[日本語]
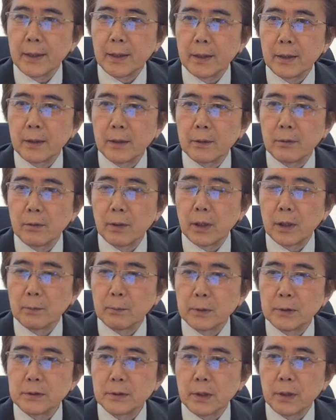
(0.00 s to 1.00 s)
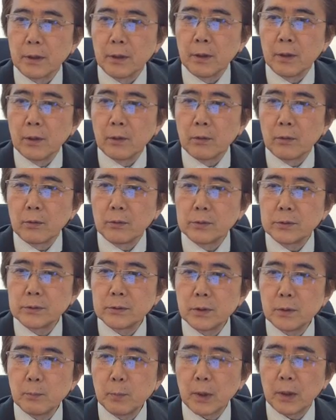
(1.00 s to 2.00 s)
えー、のがありましてこの
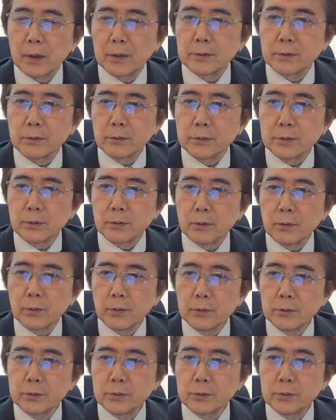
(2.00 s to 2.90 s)
宇宙電波観測所